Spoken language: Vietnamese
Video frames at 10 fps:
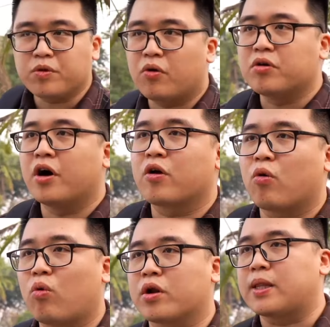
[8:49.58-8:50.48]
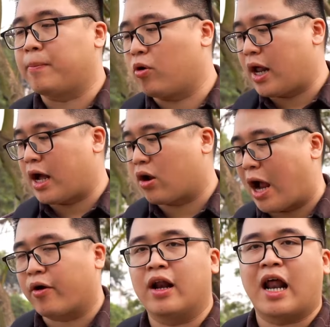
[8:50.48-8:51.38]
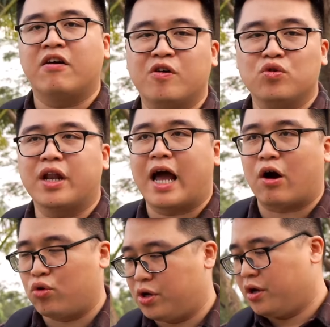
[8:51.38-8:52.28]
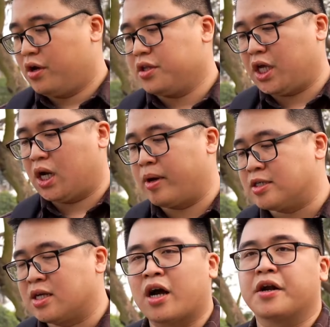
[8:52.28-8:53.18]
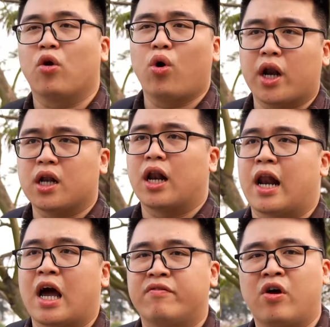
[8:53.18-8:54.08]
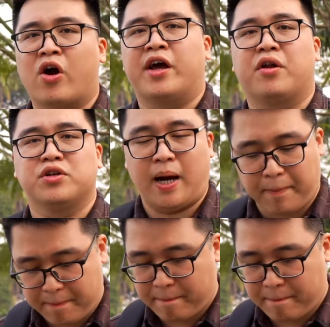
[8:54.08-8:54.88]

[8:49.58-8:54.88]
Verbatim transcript: cũng nhiều người cũng quan tâm đó là hai con này live view như nào thì uh, mình xin khẳng định luôn là live view hai con này nó chậm